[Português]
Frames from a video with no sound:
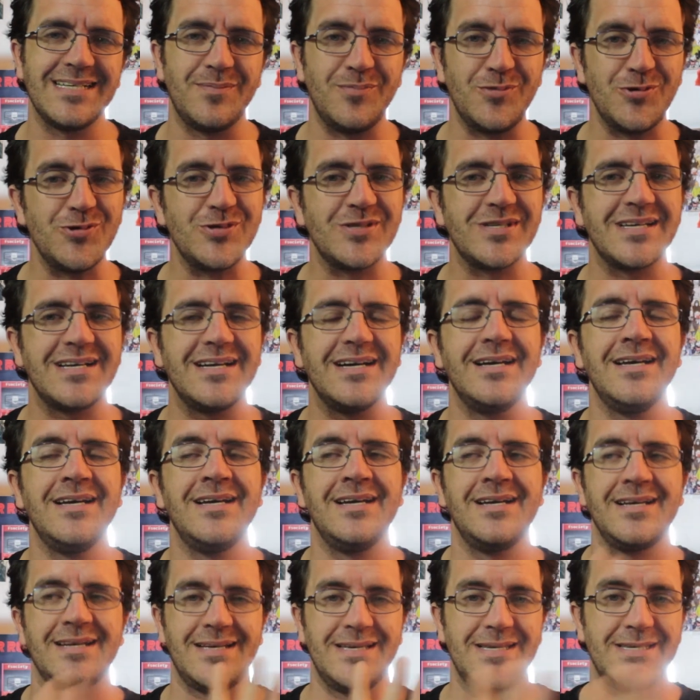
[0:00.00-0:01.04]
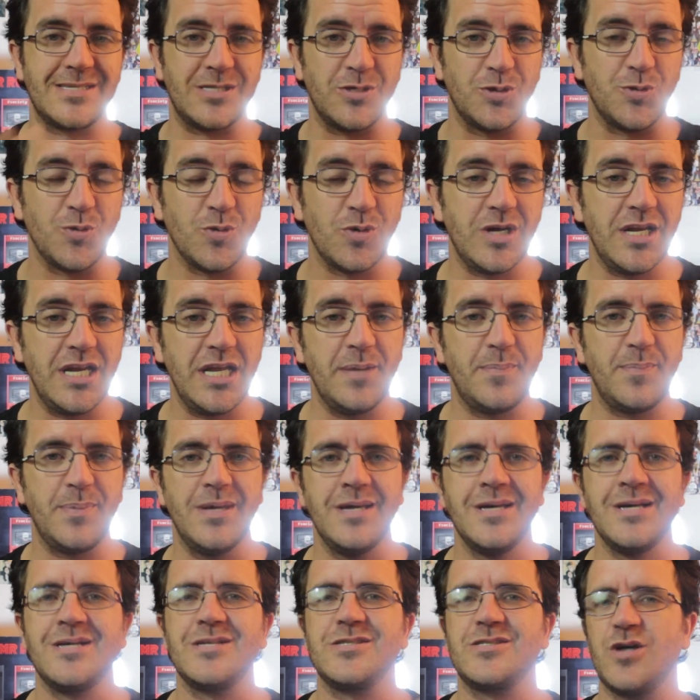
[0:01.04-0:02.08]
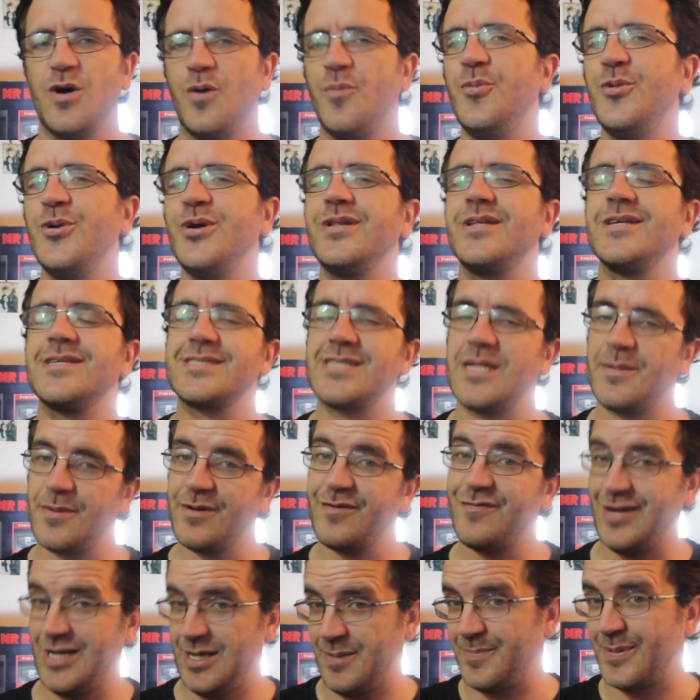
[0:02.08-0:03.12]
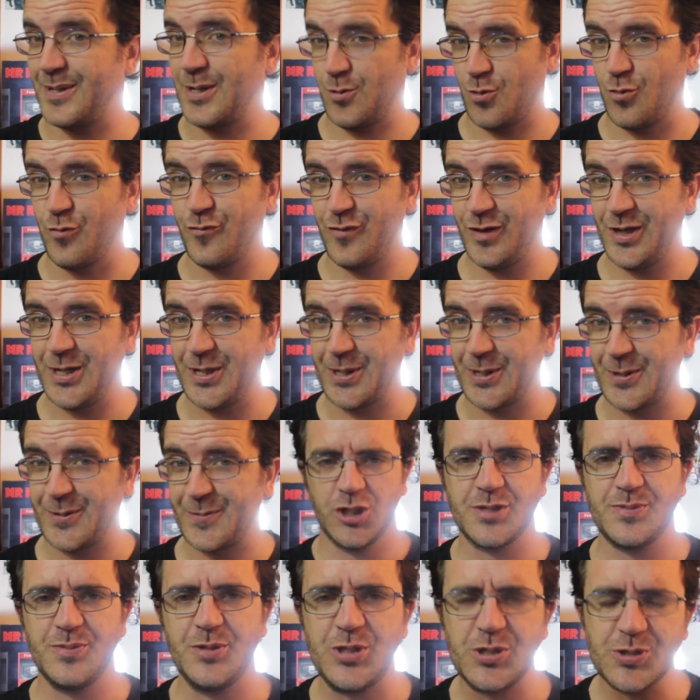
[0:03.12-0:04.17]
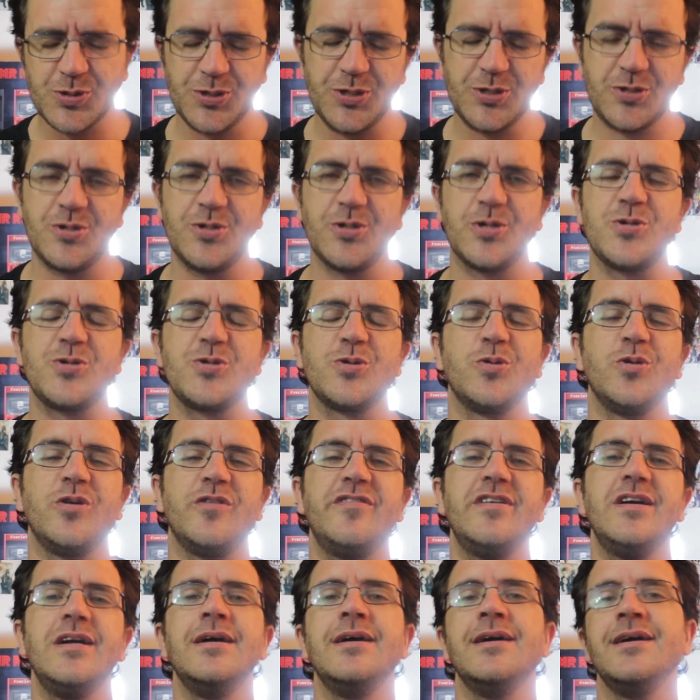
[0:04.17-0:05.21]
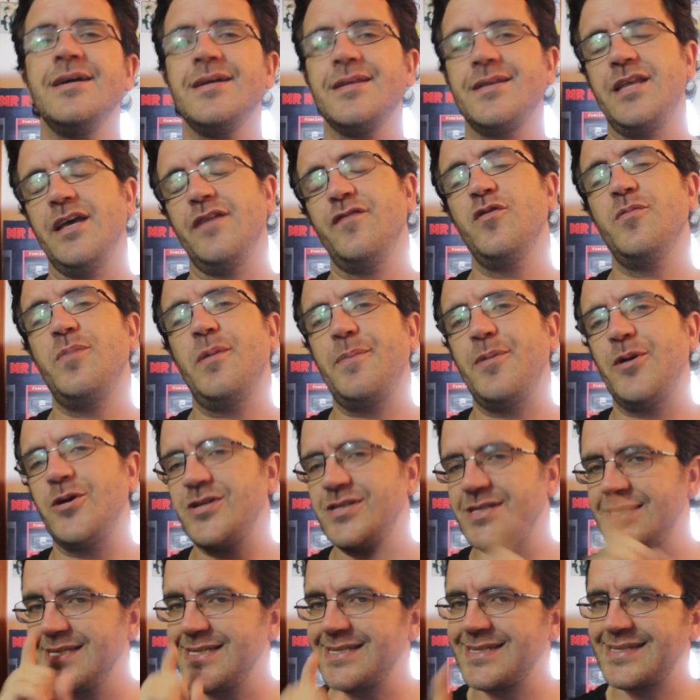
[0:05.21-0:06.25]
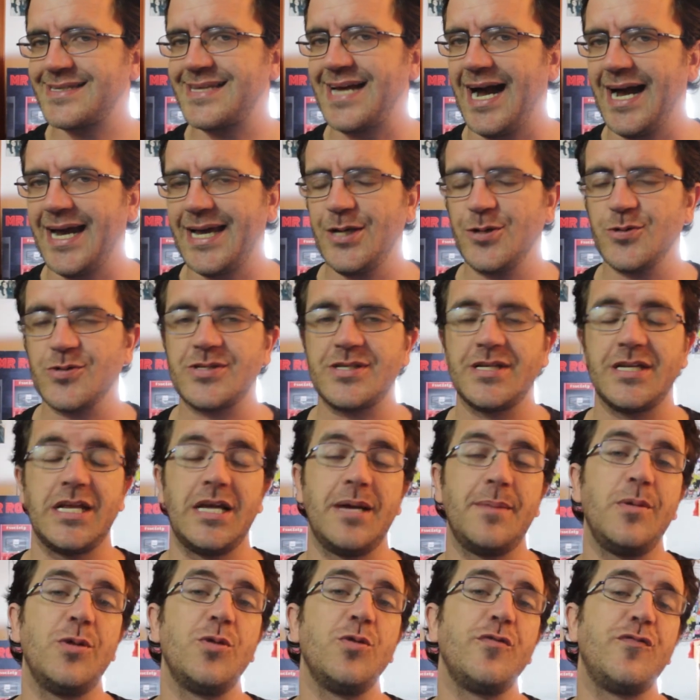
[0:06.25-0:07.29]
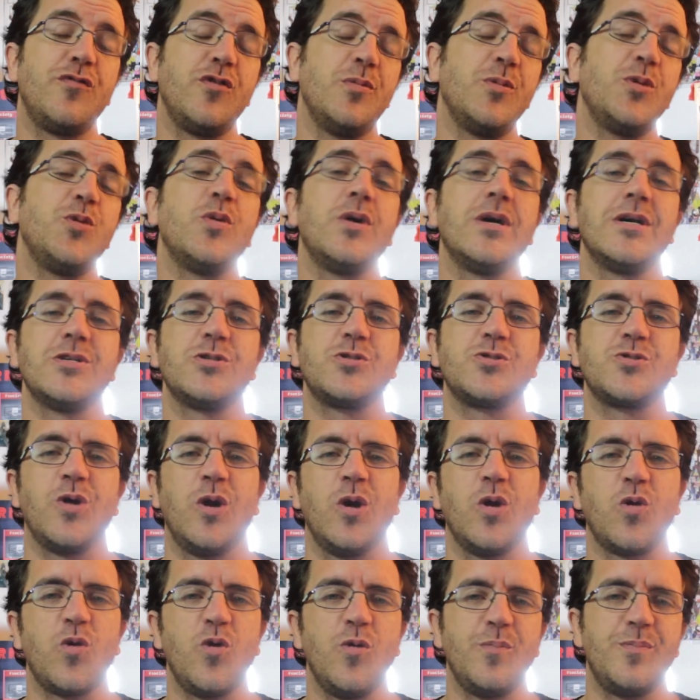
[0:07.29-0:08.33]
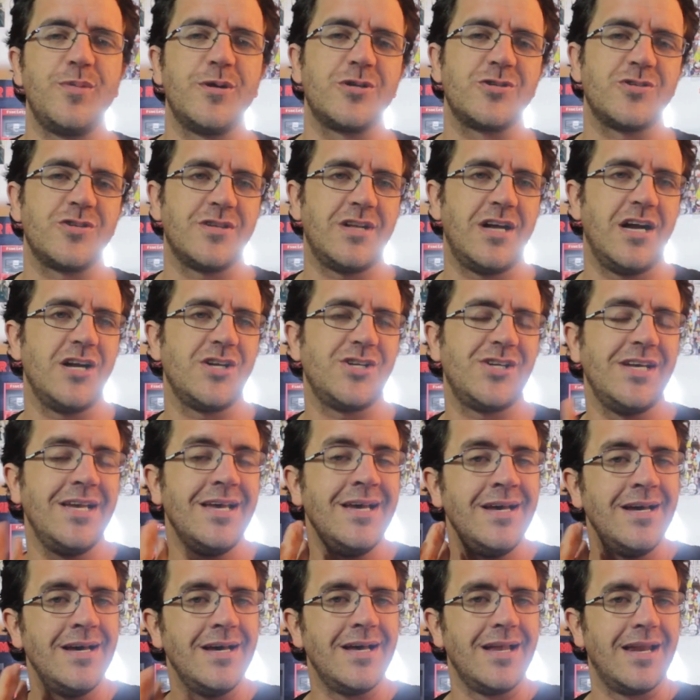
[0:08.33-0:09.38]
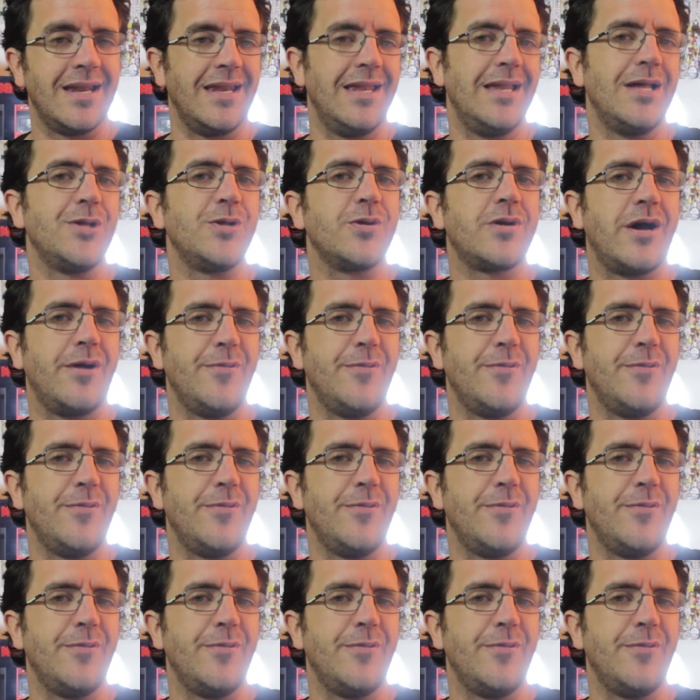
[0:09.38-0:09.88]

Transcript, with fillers: da música que estão no clipe, são muitas, também vale a pena conferir. Em 2018, Donald Glover teve um papel de destaque no cinema no filme do Han Solo com o personagem Lando